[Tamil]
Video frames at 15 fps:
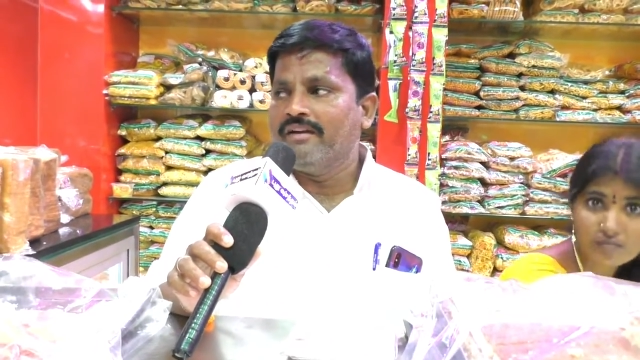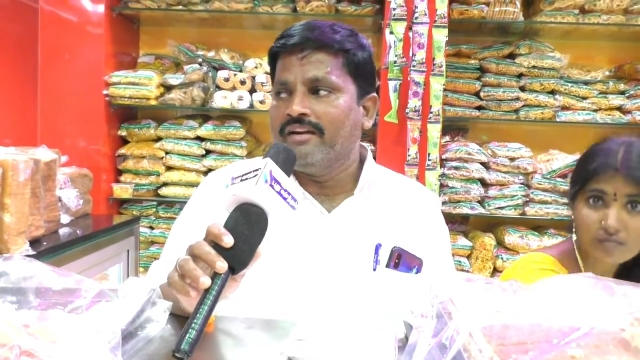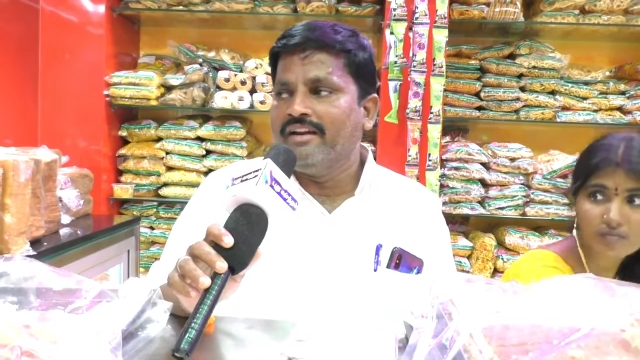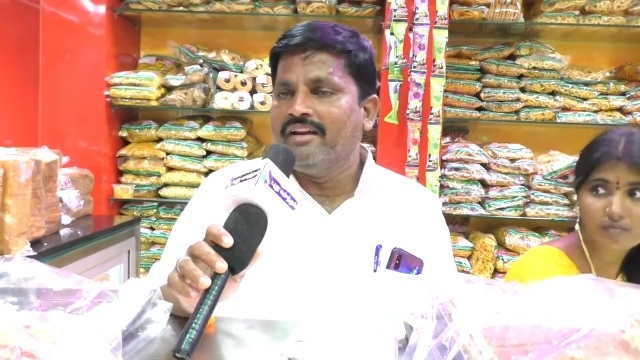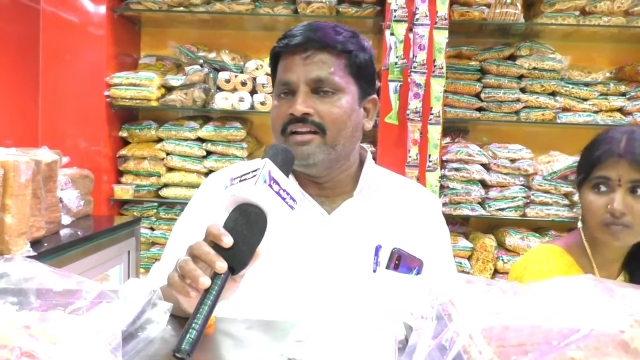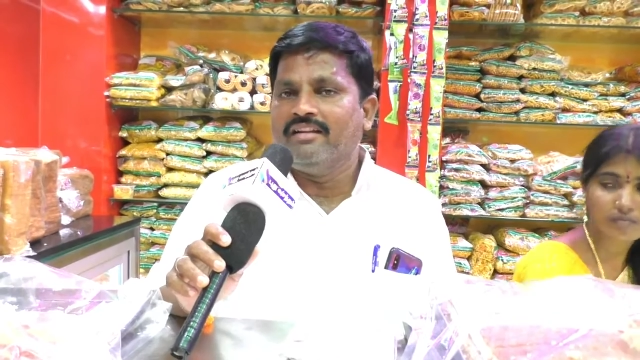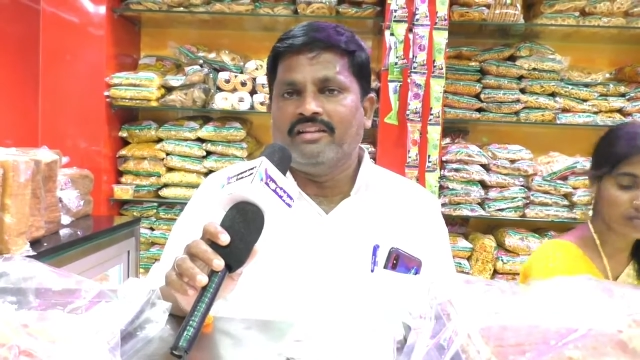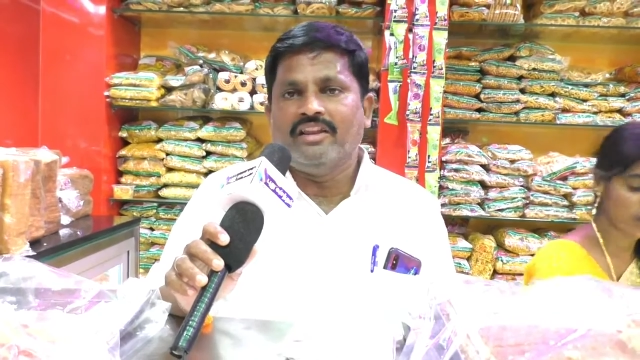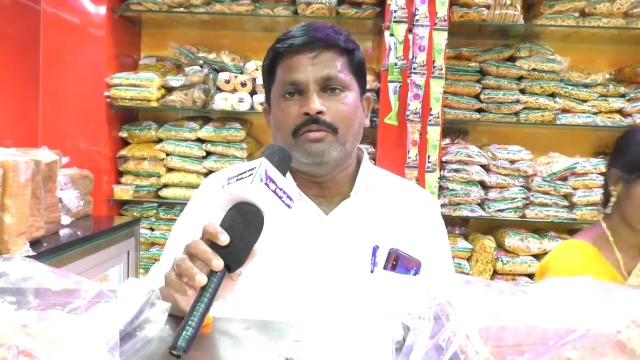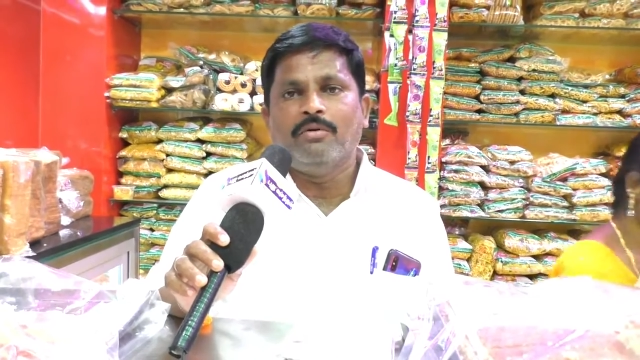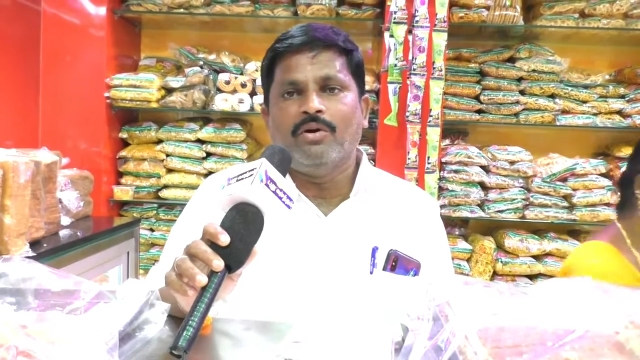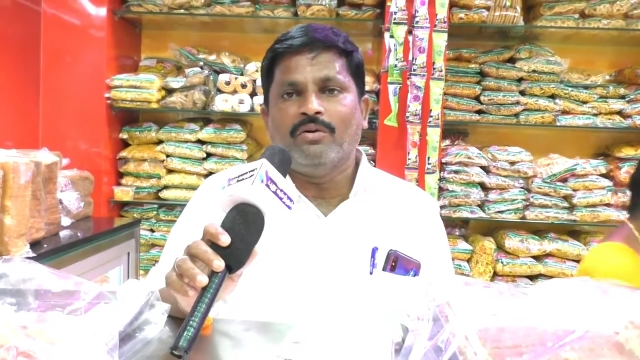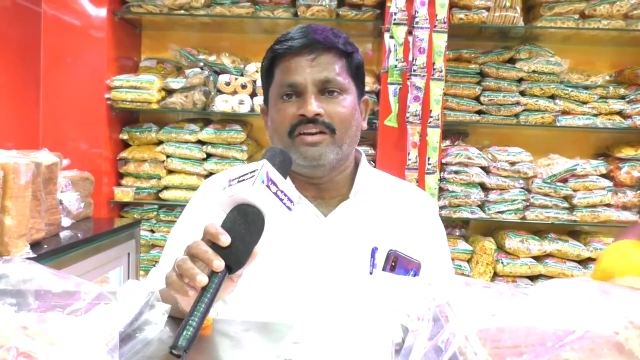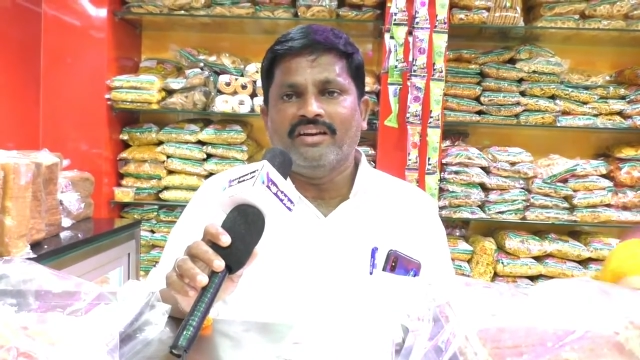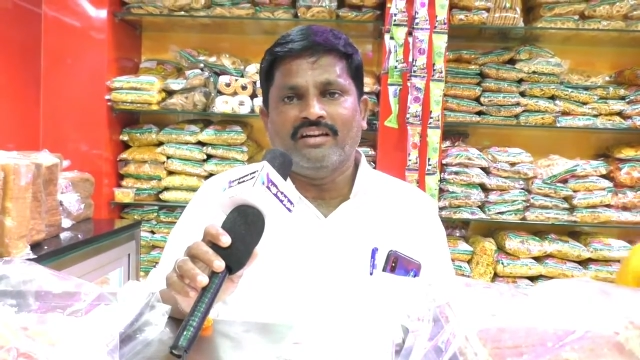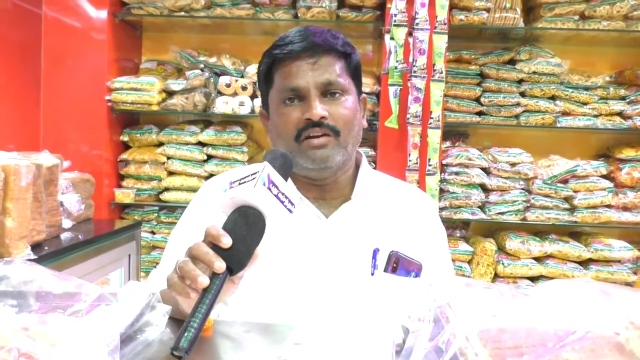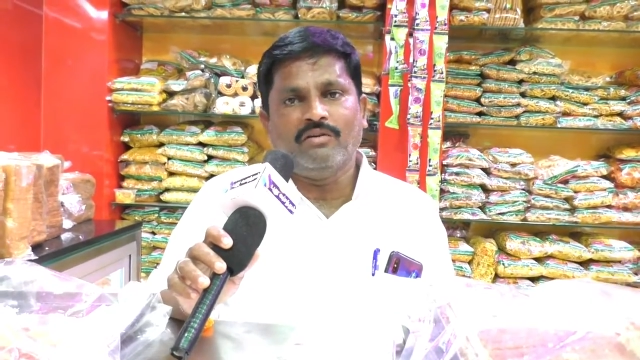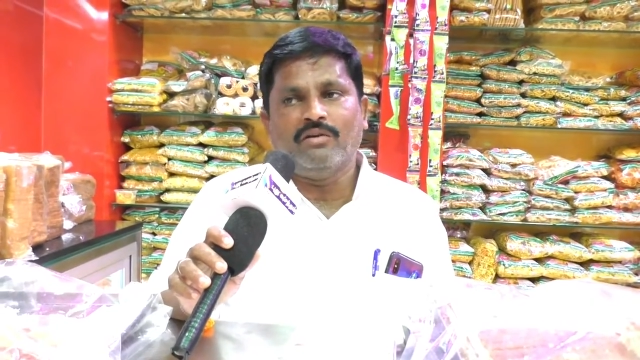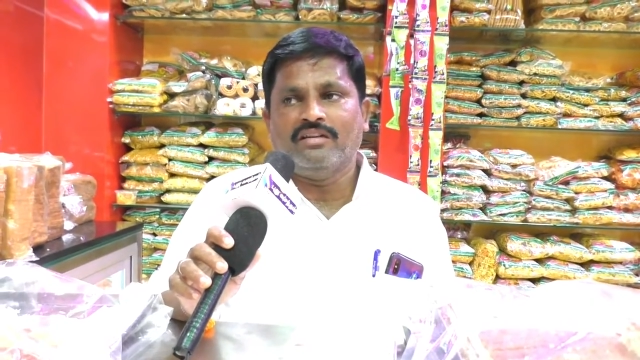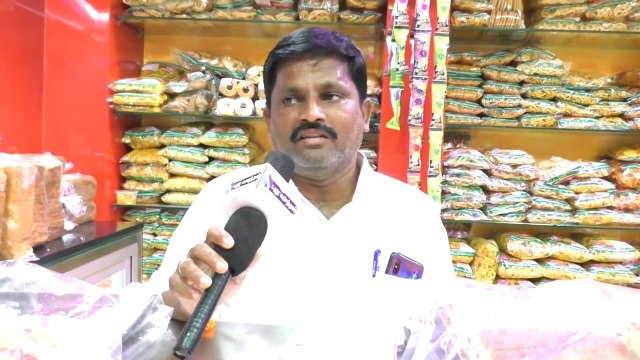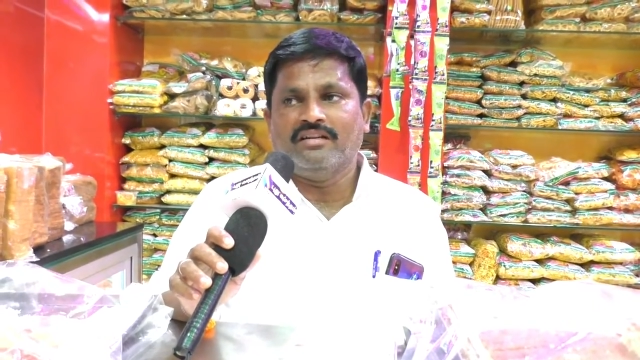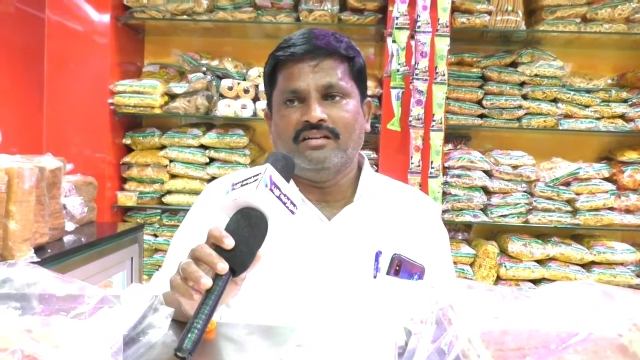இனிய தீபாவளி
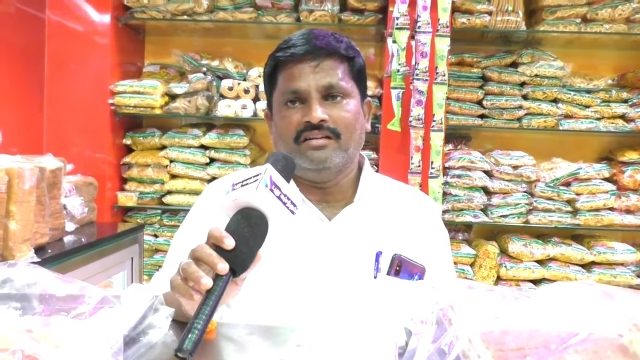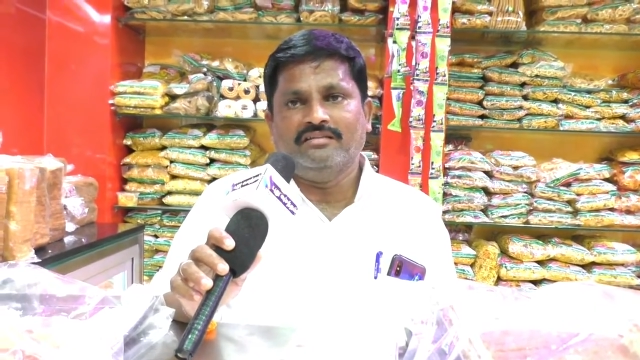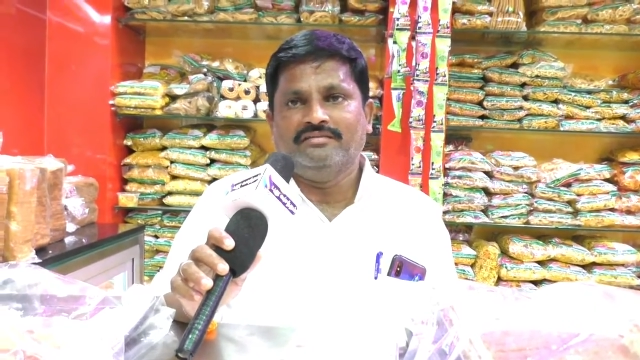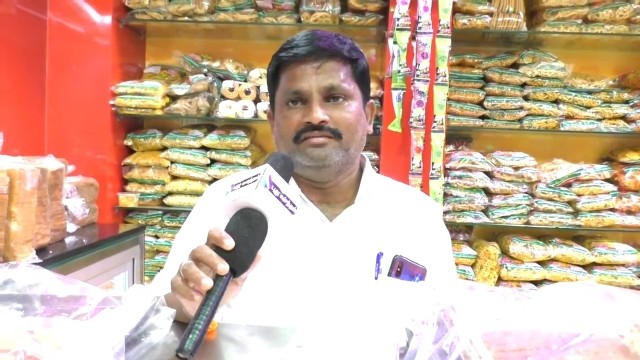நல்வாழ்த்துக்கள்